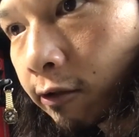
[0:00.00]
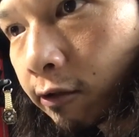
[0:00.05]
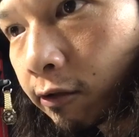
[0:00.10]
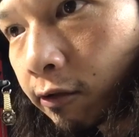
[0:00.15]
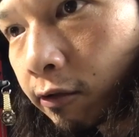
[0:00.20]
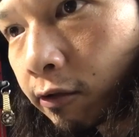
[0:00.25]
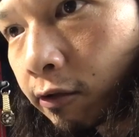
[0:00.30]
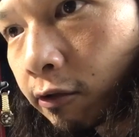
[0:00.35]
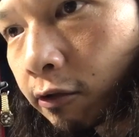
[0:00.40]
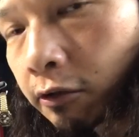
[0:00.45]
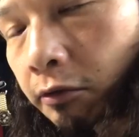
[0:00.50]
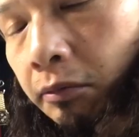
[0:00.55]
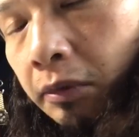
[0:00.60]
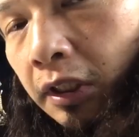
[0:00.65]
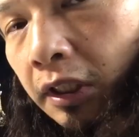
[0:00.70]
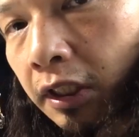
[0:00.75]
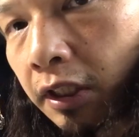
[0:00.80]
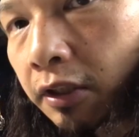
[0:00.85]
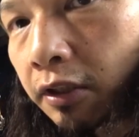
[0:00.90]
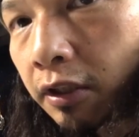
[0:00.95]
する
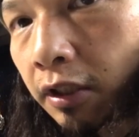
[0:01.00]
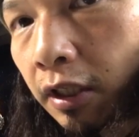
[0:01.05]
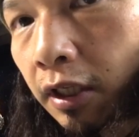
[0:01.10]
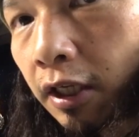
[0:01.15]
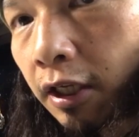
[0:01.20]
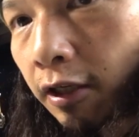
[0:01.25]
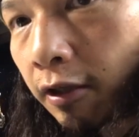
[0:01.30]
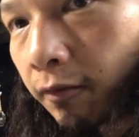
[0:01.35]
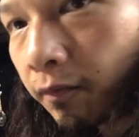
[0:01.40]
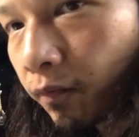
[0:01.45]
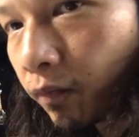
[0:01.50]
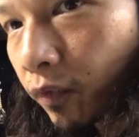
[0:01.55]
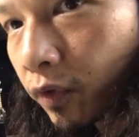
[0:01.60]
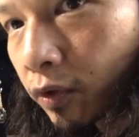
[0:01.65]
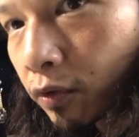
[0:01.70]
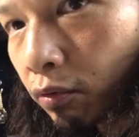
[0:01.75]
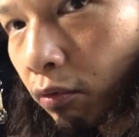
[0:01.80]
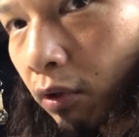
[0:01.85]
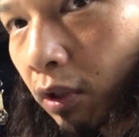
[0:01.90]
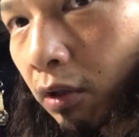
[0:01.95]
車なんで、
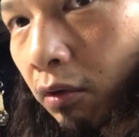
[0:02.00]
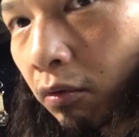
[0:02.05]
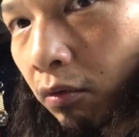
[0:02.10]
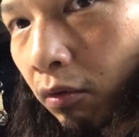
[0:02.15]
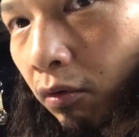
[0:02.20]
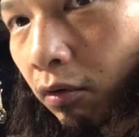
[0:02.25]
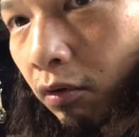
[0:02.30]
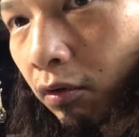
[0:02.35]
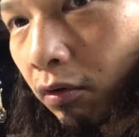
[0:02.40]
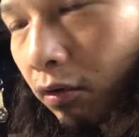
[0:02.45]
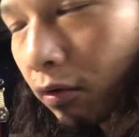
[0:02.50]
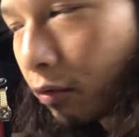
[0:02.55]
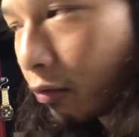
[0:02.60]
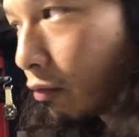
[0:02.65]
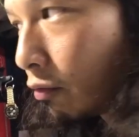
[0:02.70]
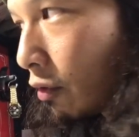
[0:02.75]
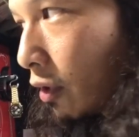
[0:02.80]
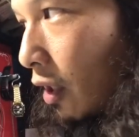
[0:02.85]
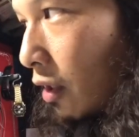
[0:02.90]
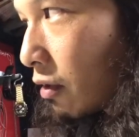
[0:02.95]
それを
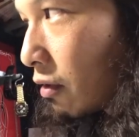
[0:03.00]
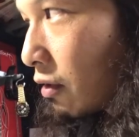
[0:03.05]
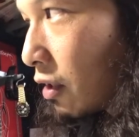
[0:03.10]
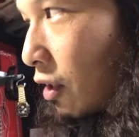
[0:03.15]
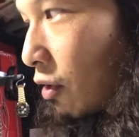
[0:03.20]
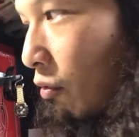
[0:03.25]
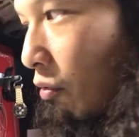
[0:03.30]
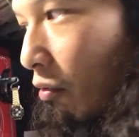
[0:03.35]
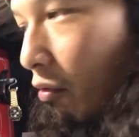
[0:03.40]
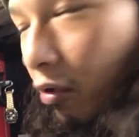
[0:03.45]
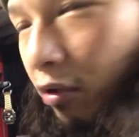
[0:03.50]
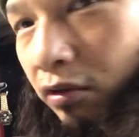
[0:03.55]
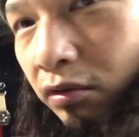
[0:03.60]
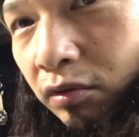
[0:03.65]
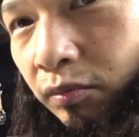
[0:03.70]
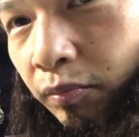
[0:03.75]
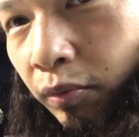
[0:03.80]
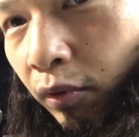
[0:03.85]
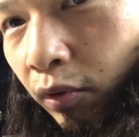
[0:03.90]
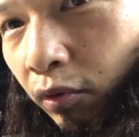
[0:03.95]
うかつにこうい
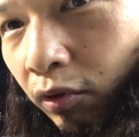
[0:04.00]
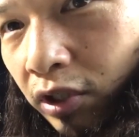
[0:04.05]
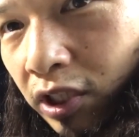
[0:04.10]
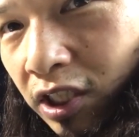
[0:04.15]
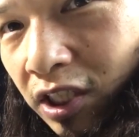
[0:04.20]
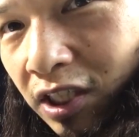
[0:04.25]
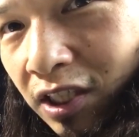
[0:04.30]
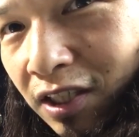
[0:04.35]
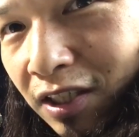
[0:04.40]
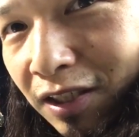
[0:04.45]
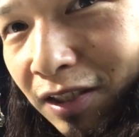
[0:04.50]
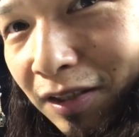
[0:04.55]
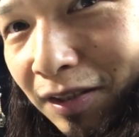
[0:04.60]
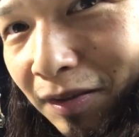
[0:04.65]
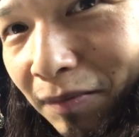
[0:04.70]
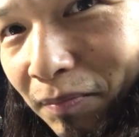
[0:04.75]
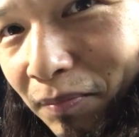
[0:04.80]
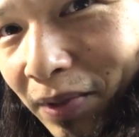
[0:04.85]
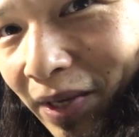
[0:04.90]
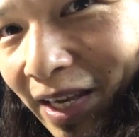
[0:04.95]
うボロい
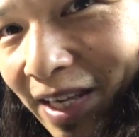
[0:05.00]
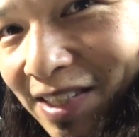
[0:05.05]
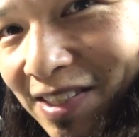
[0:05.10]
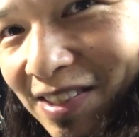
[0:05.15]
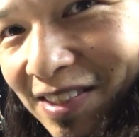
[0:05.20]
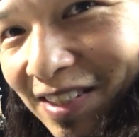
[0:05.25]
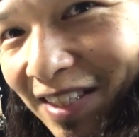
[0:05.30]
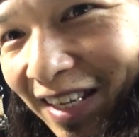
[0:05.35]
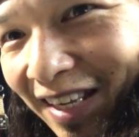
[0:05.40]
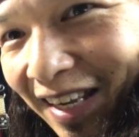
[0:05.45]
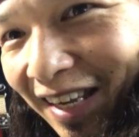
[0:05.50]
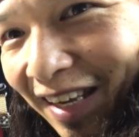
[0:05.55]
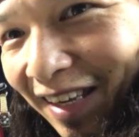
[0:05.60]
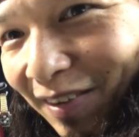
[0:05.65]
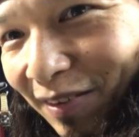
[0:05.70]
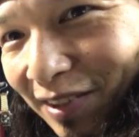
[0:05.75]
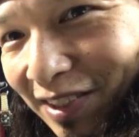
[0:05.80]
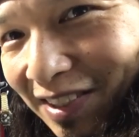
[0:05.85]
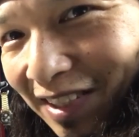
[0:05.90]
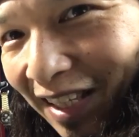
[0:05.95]
ベースで
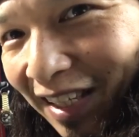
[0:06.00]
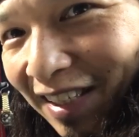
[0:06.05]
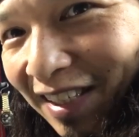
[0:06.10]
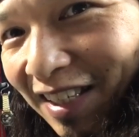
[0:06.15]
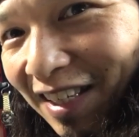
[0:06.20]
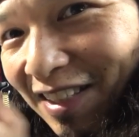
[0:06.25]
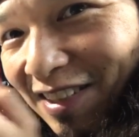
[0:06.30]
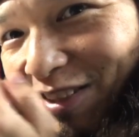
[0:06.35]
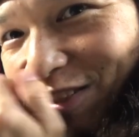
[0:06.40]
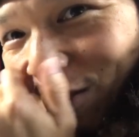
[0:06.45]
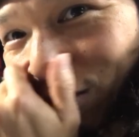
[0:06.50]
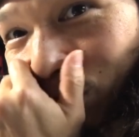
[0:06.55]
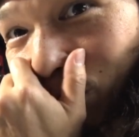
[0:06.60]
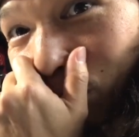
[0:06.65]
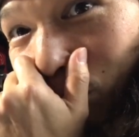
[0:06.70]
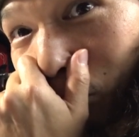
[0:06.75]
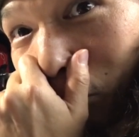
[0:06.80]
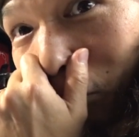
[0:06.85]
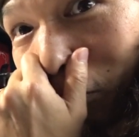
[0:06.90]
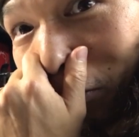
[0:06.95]
再現する
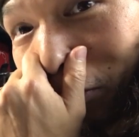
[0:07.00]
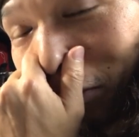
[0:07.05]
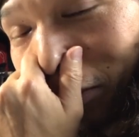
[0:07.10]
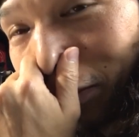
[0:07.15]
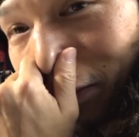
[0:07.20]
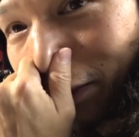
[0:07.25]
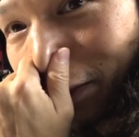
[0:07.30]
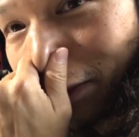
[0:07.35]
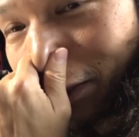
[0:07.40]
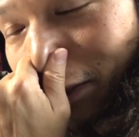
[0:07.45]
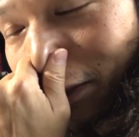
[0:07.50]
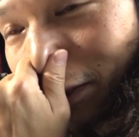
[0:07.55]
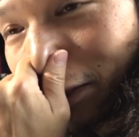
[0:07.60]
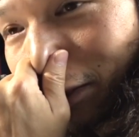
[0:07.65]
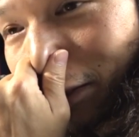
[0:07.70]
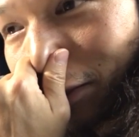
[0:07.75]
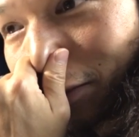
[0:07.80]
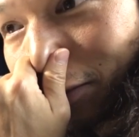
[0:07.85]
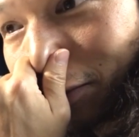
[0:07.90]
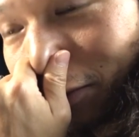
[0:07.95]
と
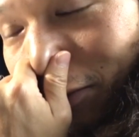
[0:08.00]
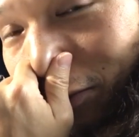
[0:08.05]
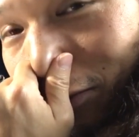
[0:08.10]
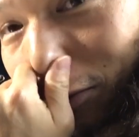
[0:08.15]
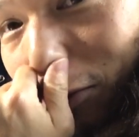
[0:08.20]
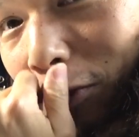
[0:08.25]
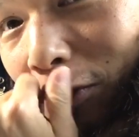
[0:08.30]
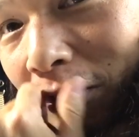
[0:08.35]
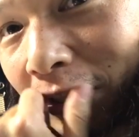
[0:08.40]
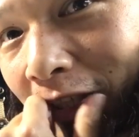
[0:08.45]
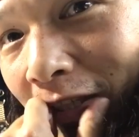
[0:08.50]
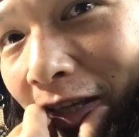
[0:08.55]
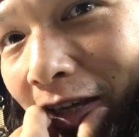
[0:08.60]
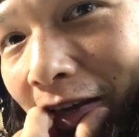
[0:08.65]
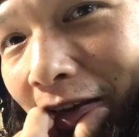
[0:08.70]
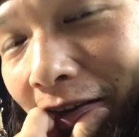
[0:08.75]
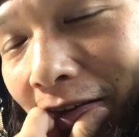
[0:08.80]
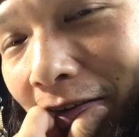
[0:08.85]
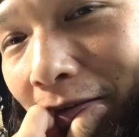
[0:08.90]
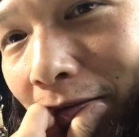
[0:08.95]
本当に
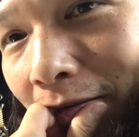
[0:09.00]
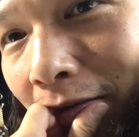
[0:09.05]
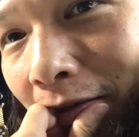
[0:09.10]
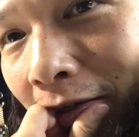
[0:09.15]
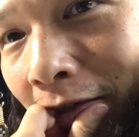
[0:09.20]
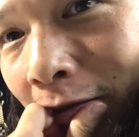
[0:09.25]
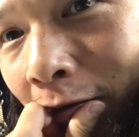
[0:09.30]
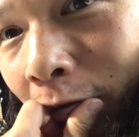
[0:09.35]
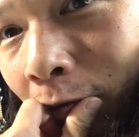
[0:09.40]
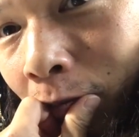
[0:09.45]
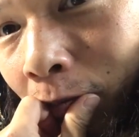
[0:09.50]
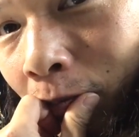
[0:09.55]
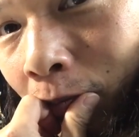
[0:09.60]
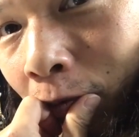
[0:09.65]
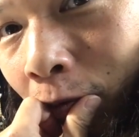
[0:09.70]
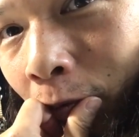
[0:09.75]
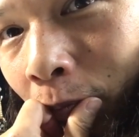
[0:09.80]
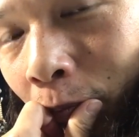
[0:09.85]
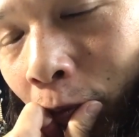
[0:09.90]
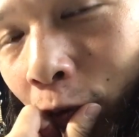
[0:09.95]
ね、
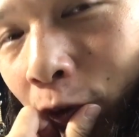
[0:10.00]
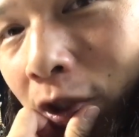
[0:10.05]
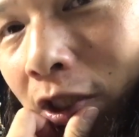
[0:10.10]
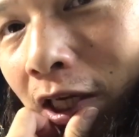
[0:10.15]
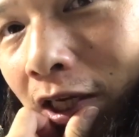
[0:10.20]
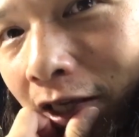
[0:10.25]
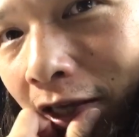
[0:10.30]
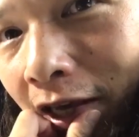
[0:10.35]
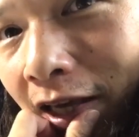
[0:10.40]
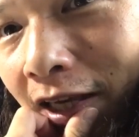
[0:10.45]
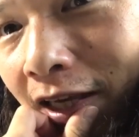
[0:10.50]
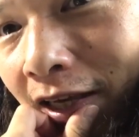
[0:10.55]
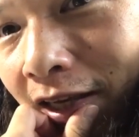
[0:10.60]
もうもったいない、